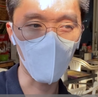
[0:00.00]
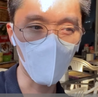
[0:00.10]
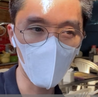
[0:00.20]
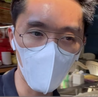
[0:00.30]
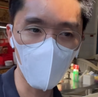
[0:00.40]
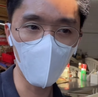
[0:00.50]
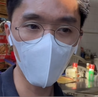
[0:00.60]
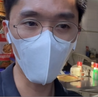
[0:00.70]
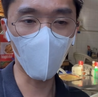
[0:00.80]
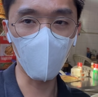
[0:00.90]
ก็เริ่ม
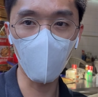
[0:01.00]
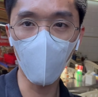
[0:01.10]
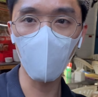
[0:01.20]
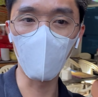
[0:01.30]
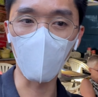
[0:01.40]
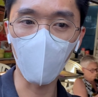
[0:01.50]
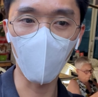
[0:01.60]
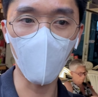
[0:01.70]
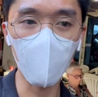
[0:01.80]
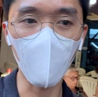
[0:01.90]
โดนยี่ห้ออื่นเขา
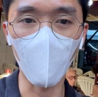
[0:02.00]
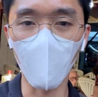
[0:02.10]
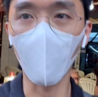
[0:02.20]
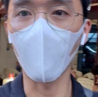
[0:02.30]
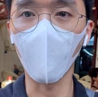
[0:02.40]
ไล่ตามมาทัน